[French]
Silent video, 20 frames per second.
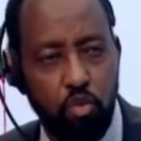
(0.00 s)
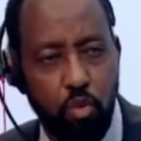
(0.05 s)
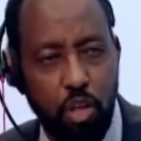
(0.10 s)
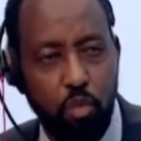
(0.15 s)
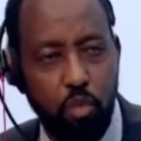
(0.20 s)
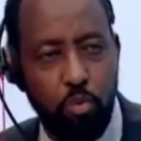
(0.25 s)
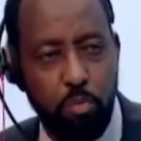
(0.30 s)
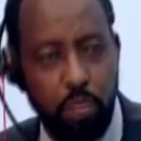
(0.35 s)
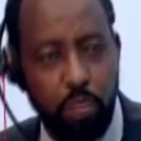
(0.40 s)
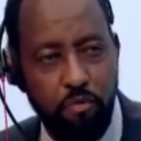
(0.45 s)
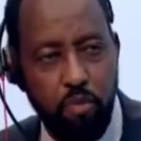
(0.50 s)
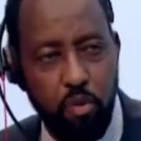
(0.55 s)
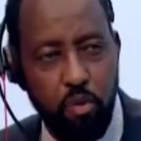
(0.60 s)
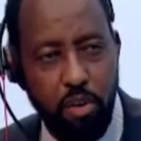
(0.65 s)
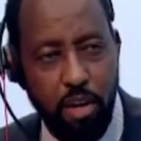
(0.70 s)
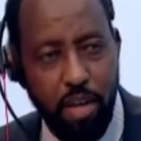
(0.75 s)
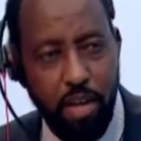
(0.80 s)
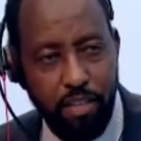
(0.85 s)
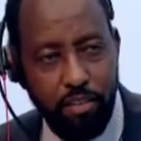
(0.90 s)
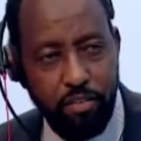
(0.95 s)
un homme
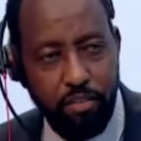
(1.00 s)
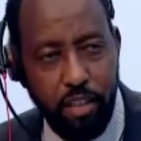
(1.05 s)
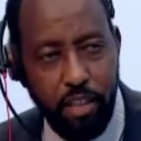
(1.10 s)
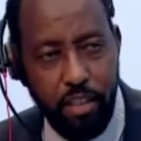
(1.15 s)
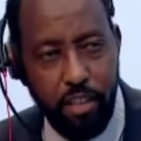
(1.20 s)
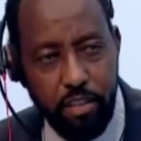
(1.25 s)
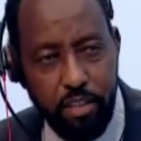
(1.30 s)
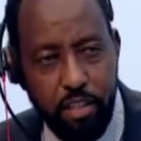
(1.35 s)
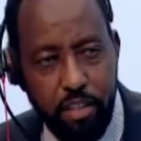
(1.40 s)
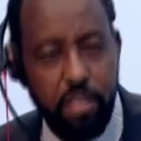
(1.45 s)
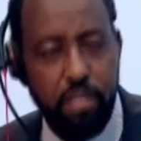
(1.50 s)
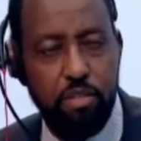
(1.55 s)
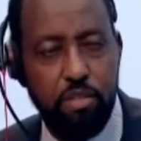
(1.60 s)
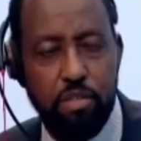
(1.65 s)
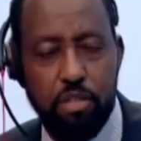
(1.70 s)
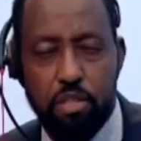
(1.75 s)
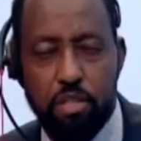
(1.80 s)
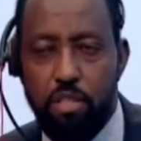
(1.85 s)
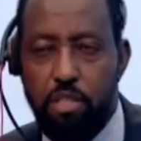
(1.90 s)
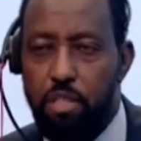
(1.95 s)
remarquable qui
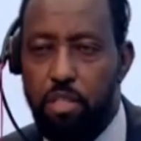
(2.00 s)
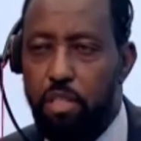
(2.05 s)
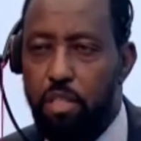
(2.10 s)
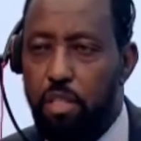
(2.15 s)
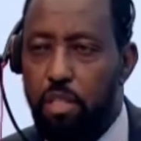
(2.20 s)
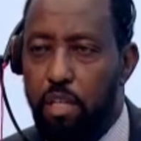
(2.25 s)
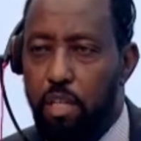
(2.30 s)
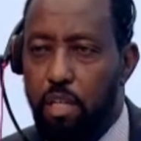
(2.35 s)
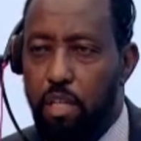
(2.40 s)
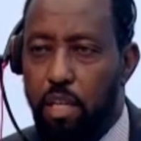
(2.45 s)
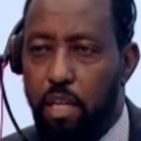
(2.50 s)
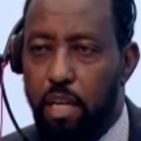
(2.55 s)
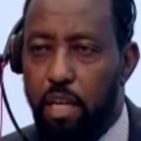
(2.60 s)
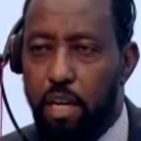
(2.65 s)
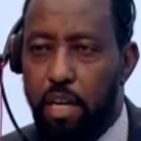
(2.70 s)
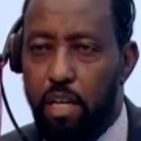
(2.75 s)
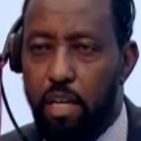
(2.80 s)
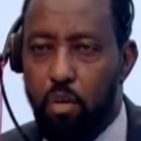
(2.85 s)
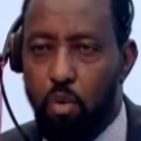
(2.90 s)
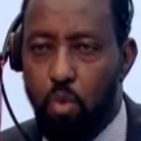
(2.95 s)
a travaillé avec
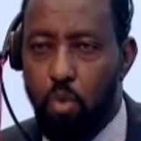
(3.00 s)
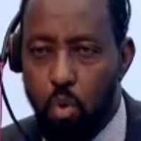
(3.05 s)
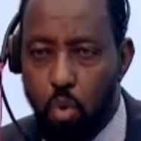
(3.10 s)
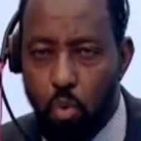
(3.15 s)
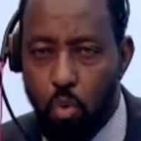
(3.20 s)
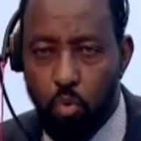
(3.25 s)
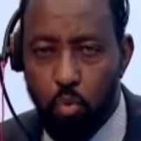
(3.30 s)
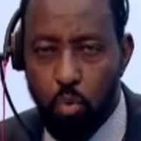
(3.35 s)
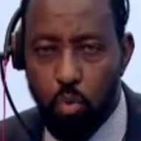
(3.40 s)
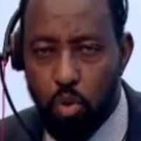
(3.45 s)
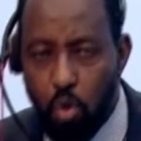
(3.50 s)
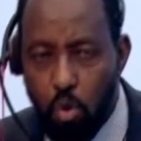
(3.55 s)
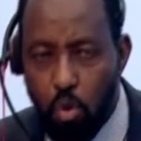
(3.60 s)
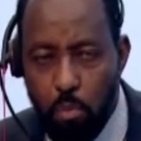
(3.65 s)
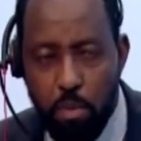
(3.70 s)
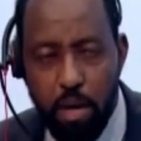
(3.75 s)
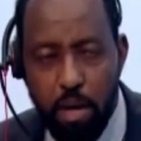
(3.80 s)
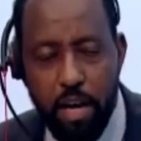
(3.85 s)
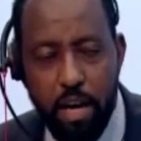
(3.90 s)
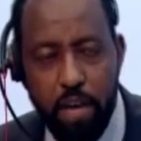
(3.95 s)
moi depuis
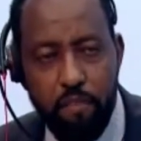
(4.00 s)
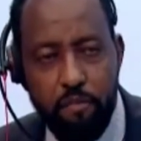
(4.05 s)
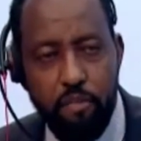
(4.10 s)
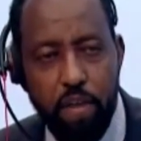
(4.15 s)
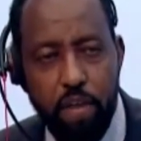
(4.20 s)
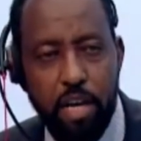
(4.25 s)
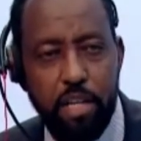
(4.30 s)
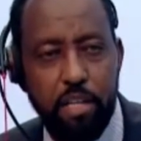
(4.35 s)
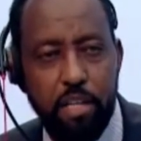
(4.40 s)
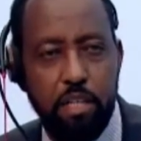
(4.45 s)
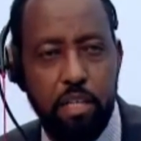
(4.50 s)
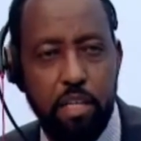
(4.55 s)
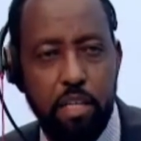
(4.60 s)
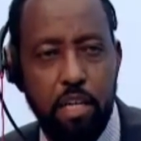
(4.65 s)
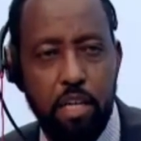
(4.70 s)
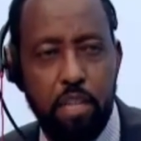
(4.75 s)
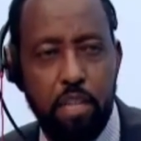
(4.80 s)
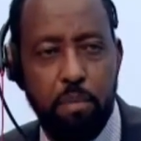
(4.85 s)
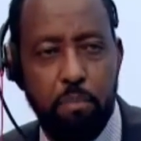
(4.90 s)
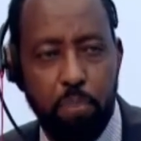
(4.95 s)
euh, huit ans,
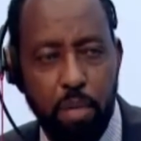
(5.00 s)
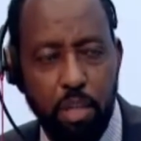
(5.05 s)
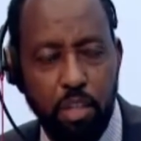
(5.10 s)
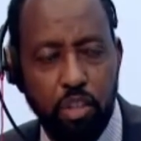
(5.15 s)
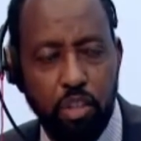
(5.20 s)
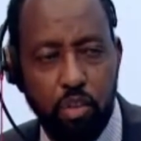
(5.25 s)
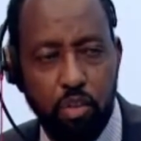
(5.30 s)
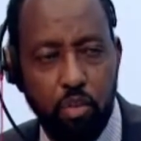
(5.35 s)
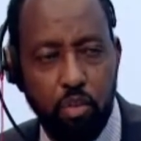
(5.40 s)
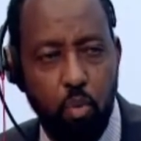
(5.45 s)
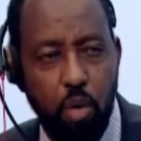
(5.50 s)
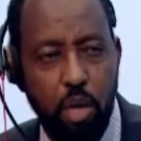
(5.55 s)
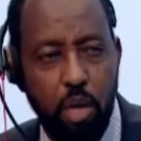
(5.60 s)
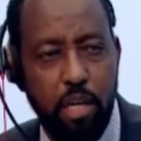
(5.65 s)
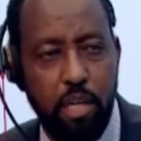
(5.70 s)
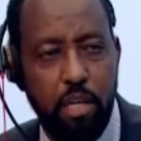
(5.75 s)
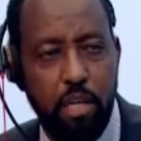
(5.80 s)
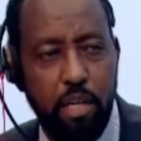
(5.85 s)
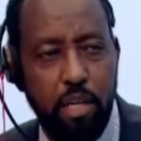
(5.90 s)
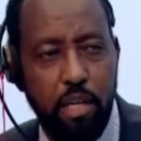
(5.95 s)

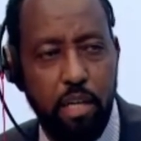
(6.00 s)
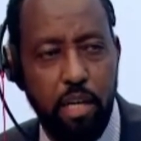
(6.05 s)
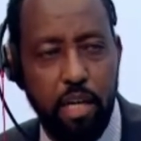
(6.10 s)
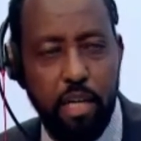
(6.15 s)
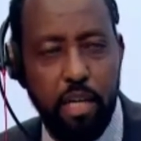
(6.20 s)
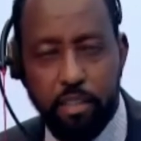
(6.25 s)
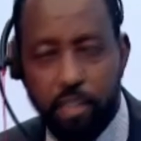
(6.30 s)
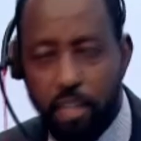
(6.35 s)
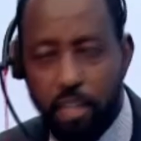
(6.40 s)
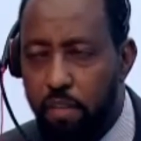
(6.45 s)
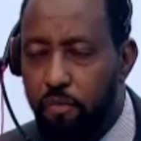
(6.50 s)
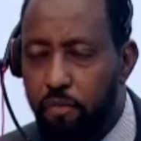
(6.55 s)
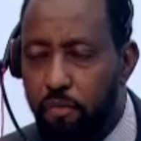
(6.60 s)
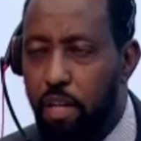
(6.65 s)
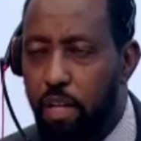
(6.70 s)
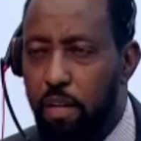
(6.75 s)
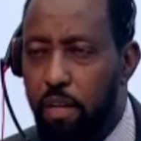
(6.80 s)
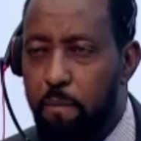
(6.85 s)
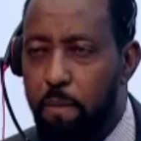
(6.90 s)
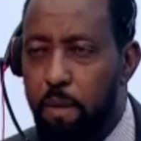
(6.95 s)
avec lequel j'ai eu
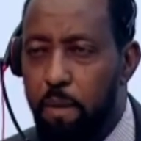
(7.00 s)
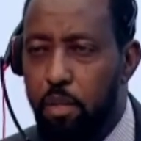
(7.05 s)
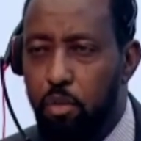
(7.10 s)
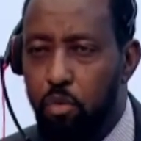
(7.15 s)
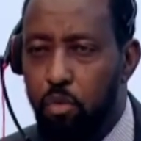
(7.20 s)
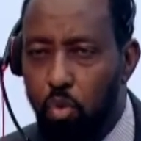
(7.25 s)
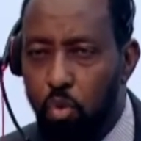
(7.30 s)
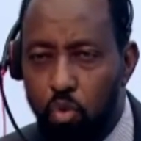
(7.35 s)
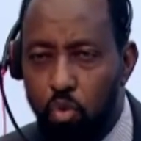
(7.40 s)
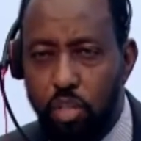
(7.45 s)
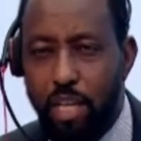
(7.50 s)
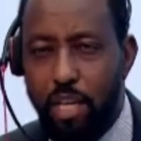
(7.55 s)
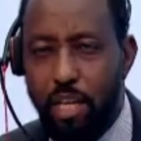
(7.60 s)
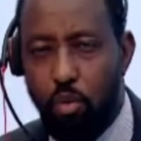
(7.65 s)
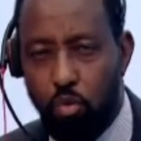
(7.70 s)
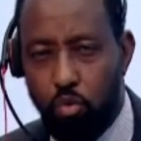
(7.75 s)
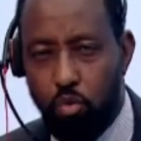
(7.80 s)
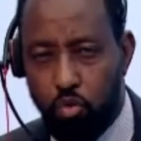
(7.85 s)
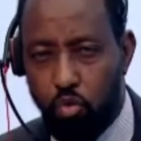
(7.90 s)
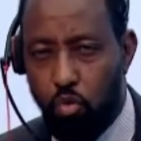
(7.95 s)
le plaisir de
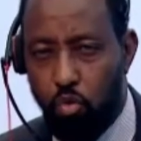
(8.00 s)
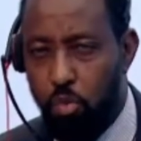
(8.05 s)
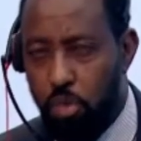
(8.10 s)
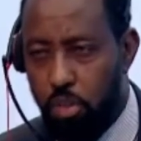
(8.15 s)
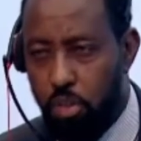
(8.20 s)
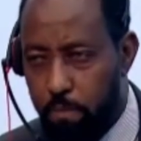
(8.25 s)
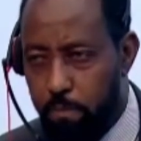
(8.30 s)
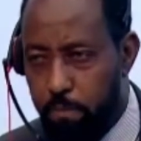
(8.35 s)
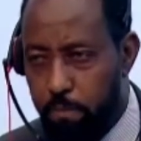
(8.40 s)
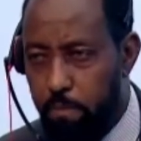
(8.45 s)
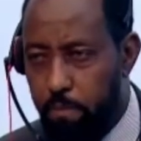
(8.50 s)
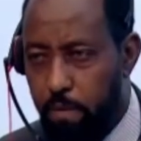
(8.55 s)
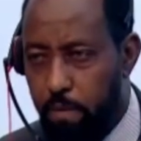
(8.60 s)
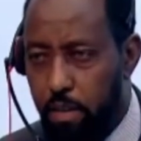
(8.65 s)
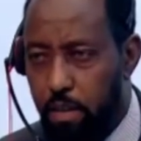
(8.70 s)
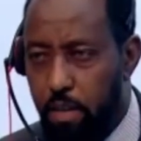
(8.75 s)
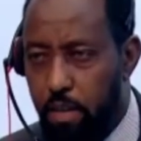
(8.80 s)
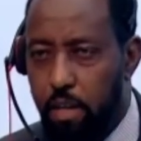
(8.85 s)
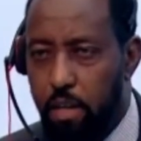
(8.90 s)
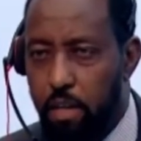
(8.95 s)
travailler
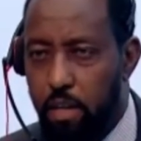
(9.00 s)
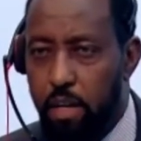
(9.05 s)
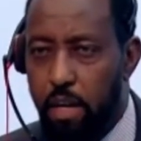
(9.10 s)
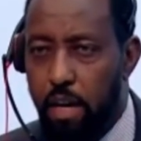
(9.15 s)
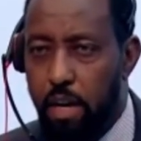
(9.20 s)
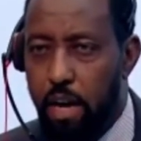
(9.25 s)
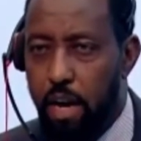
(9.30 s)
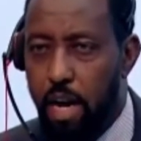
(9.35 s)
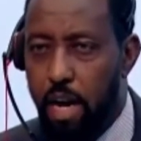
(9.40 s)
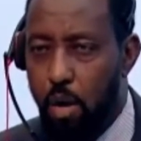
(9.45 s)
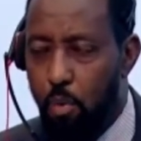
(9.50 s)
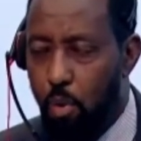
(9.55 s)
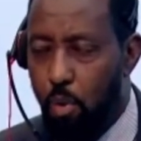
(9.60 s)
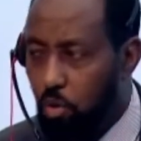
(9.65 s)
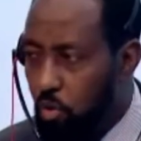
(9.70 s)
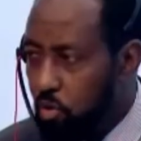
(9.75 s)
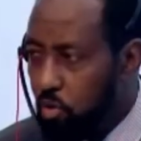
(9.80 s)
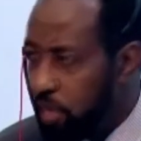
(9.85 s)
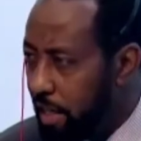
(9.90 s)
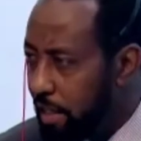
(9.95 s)
durant deux cycles
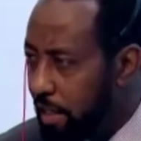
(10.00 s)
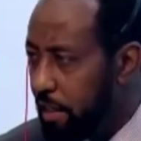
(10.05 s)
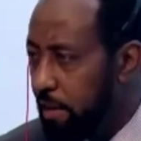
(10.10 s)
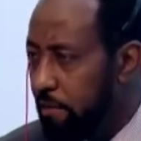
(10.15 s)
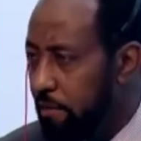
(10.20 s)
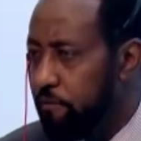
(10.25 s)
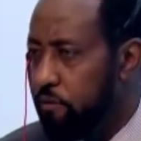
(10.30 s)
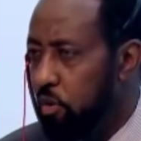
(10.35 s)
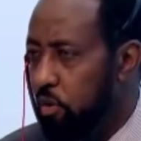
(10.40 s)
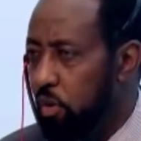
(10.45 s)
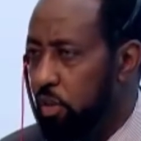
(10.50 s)
à ses côtés.